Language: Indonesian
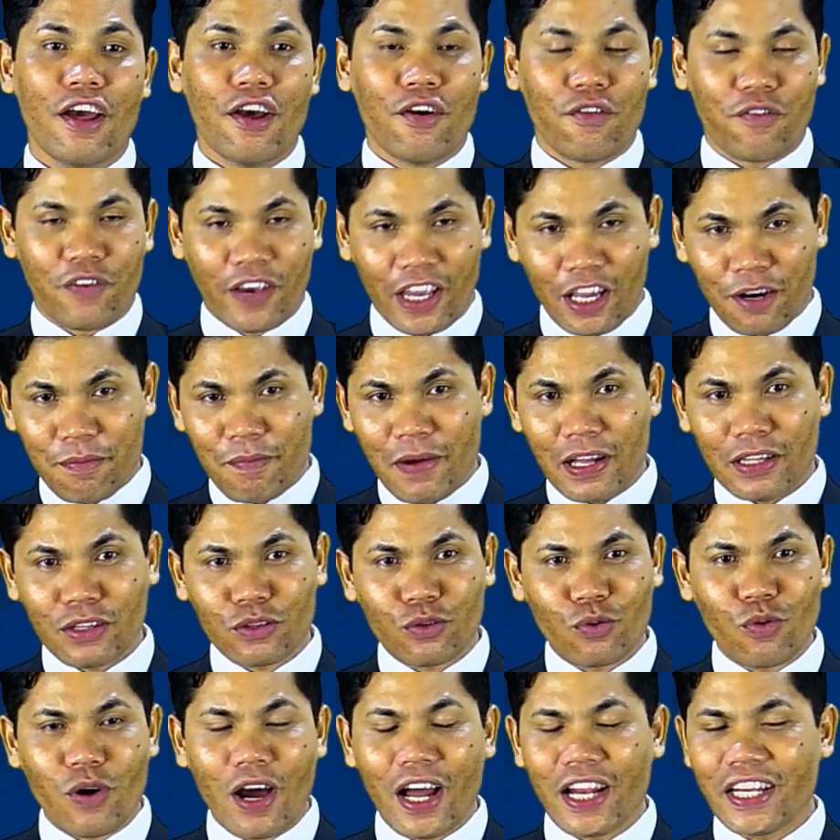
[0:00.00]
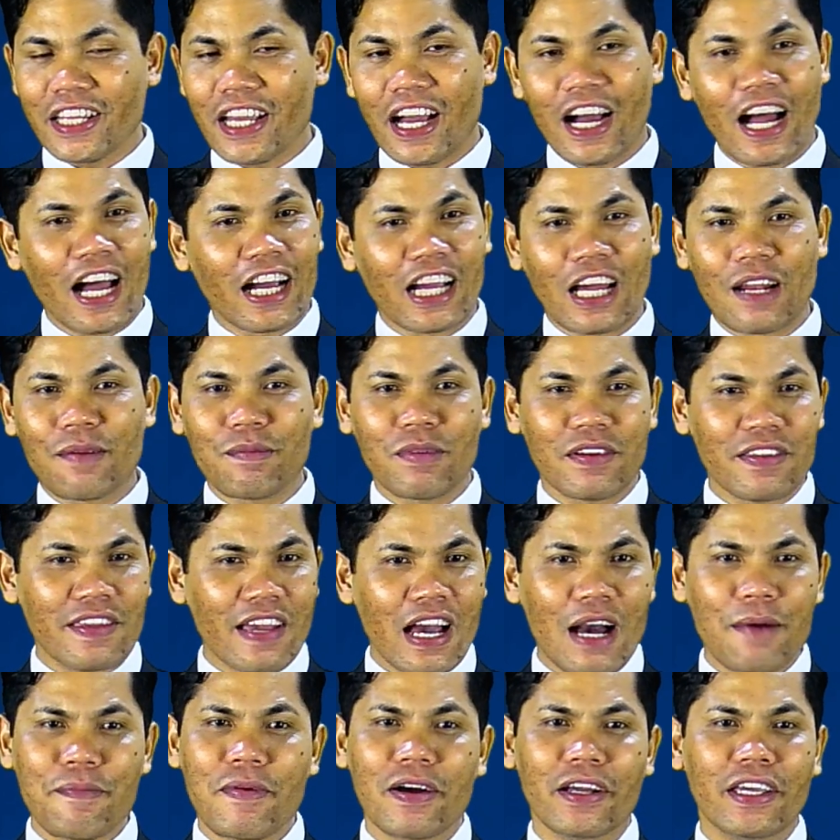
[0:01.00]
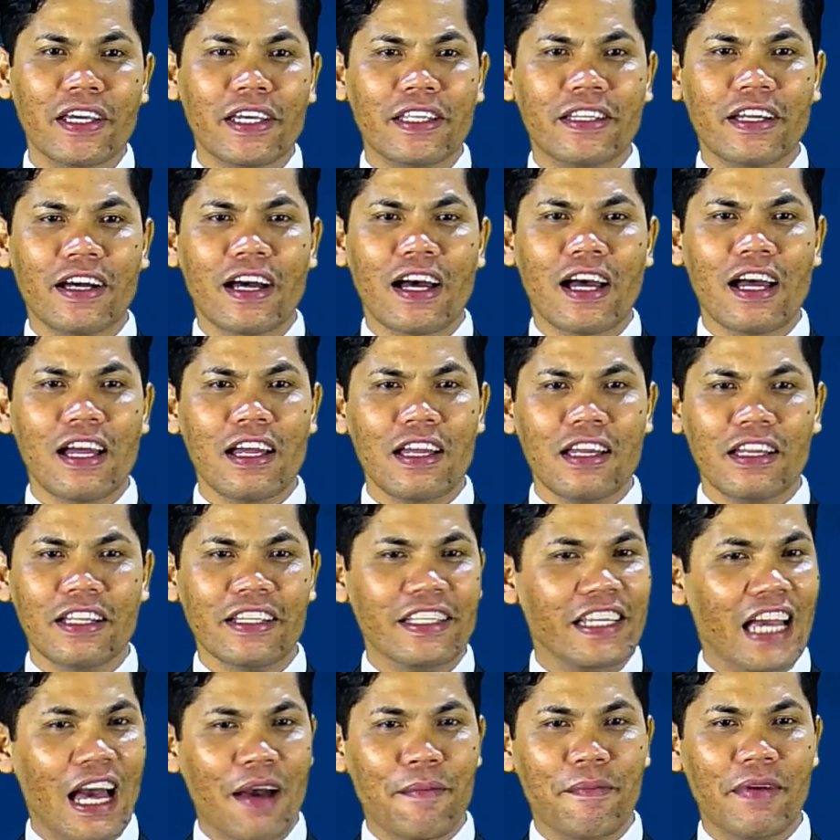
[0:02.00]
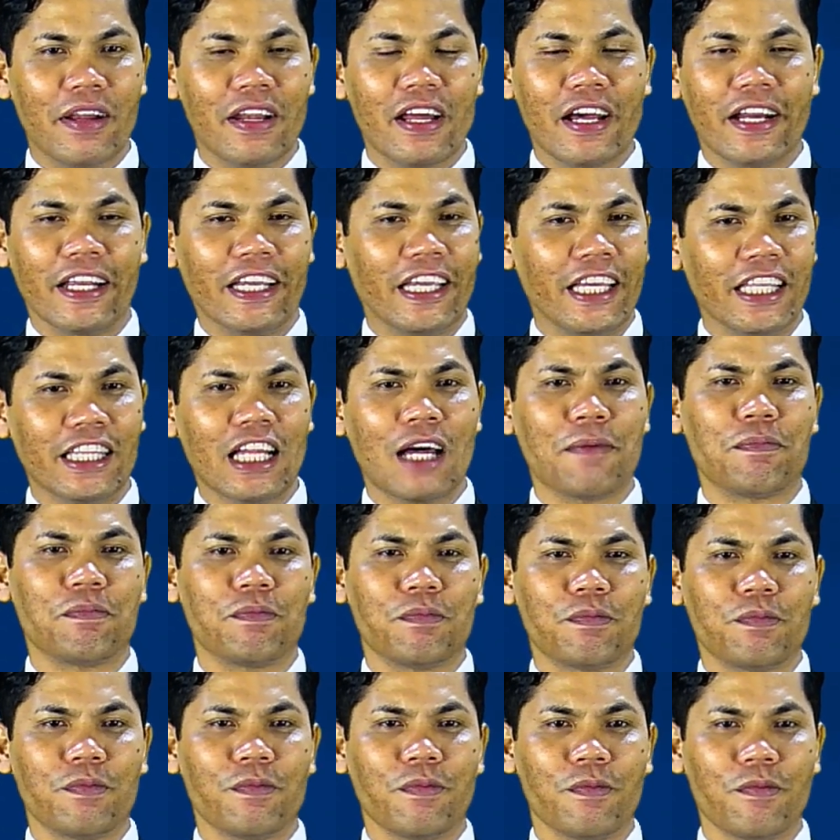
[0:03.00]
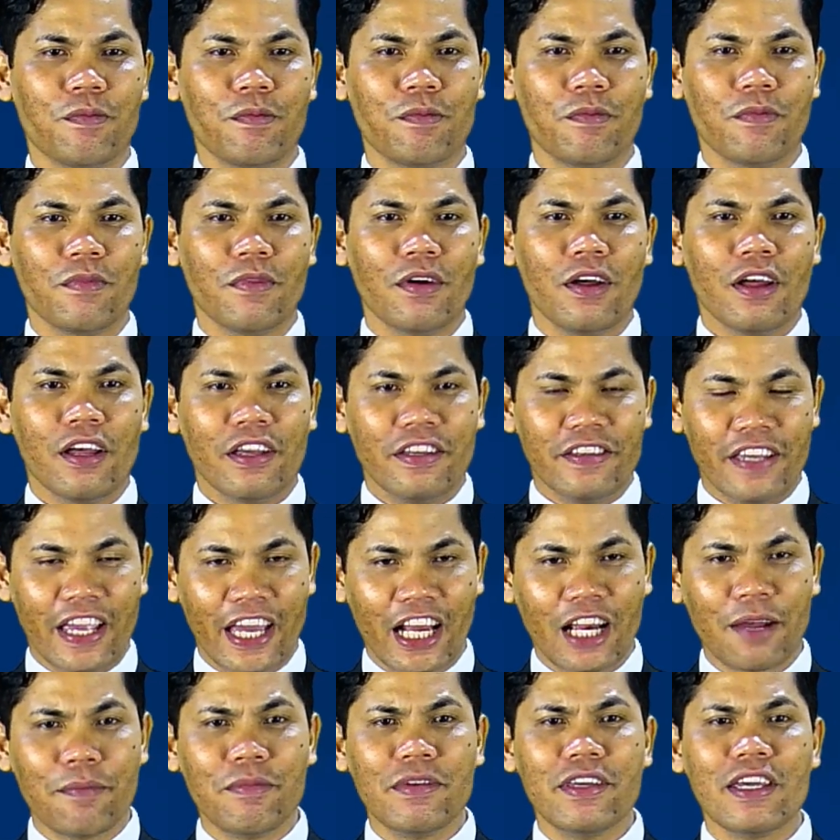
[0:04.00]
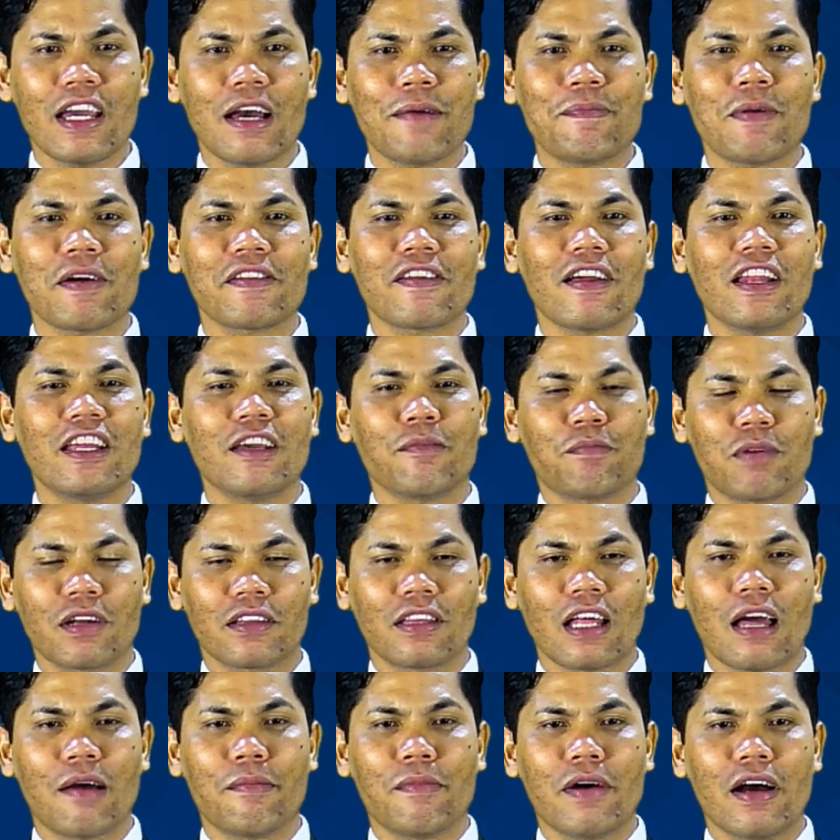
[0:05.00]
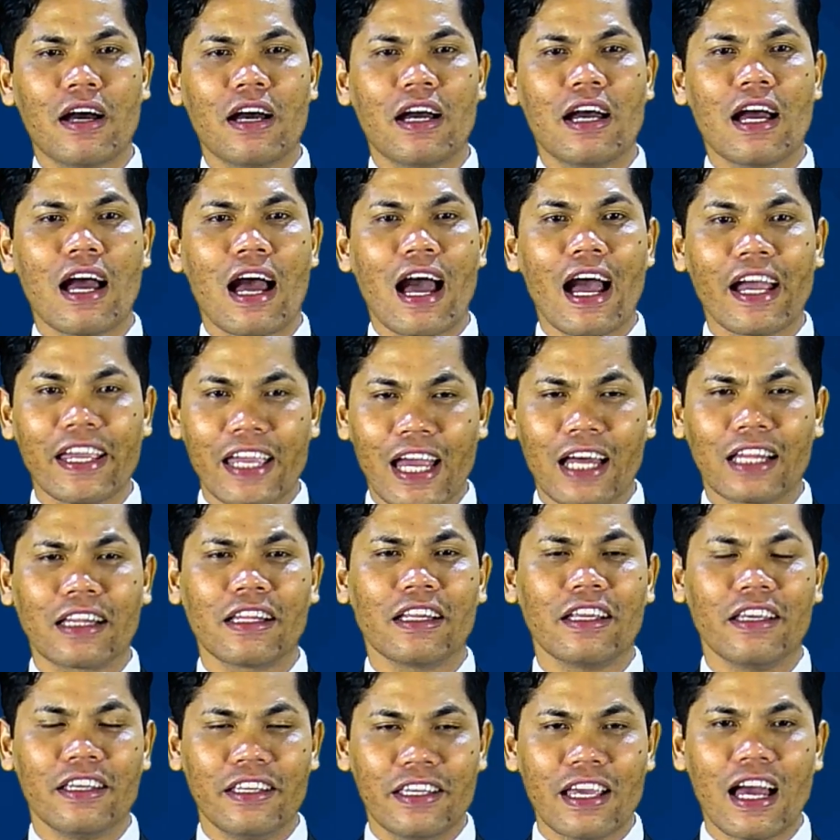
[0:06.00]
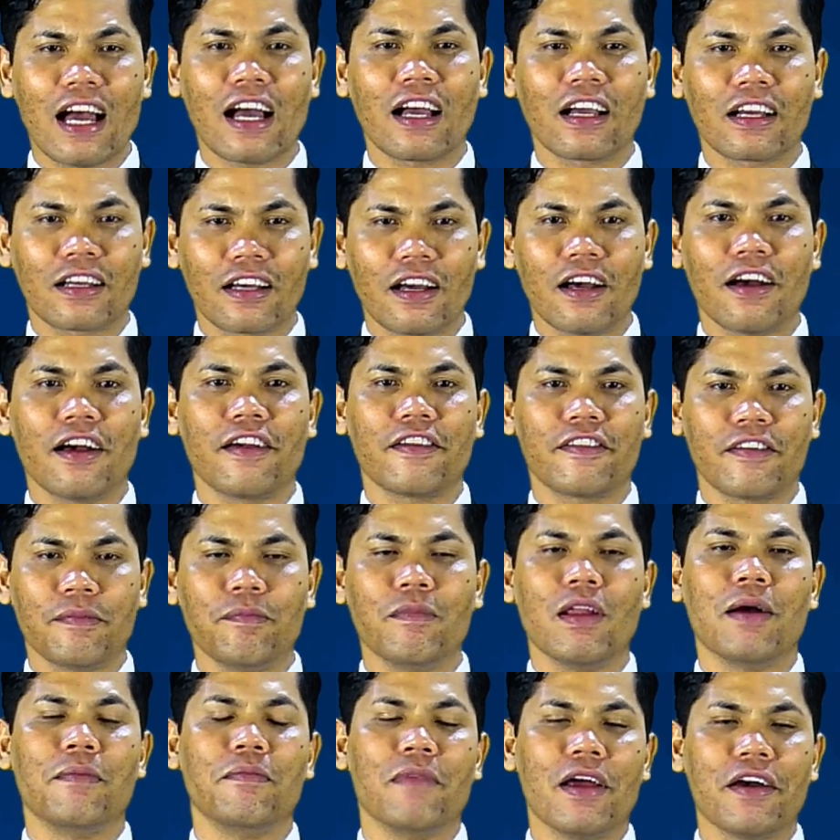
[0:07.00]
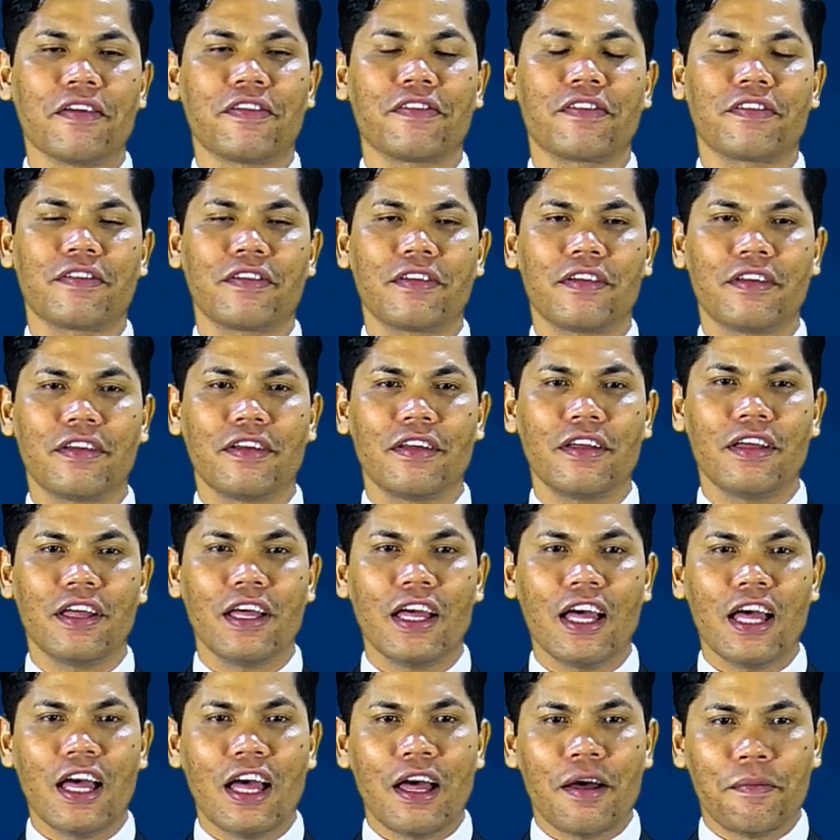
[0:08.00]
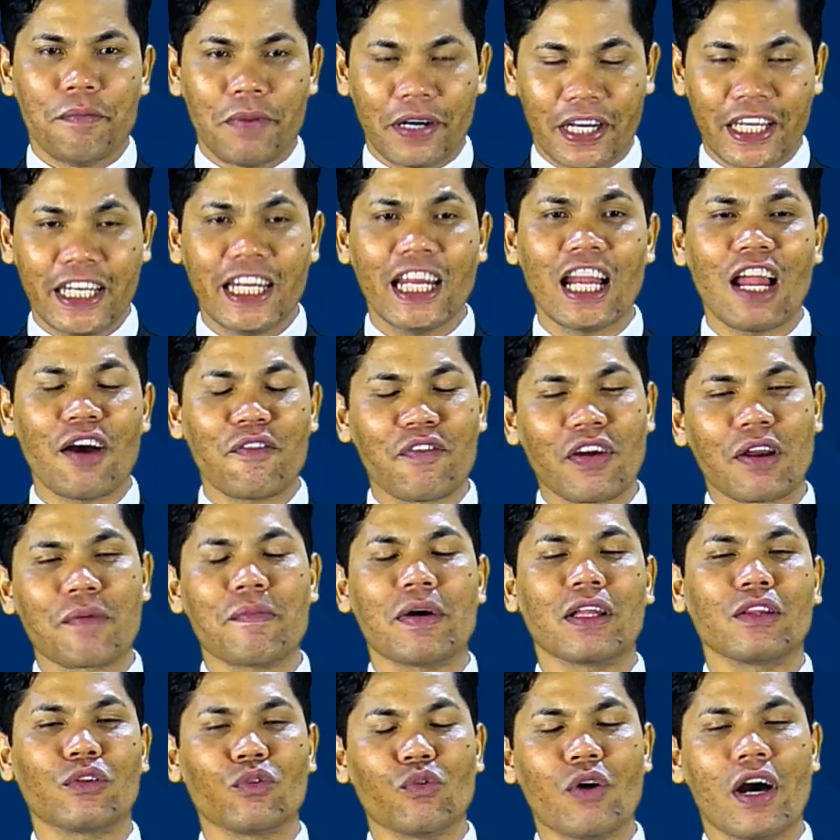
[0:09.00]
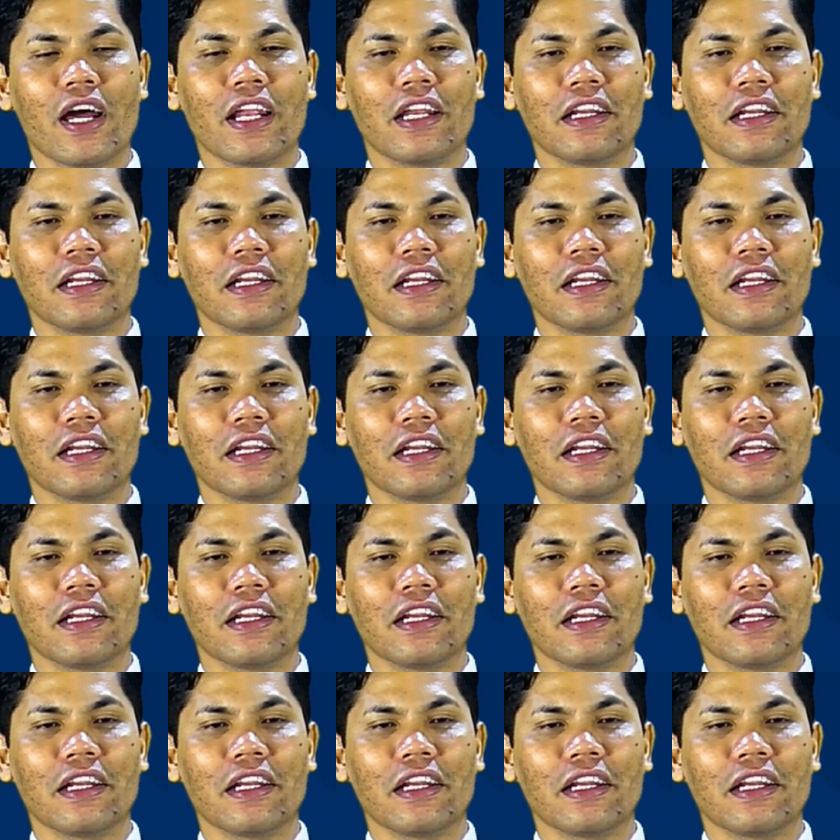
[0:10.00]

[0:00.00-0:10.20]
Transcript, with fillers: Firman Tuhan yang akan menyapa kita diambil dari kitab Yeremia pasal yang pertama ayat yang ke-19. Beginilah firman Tuhan.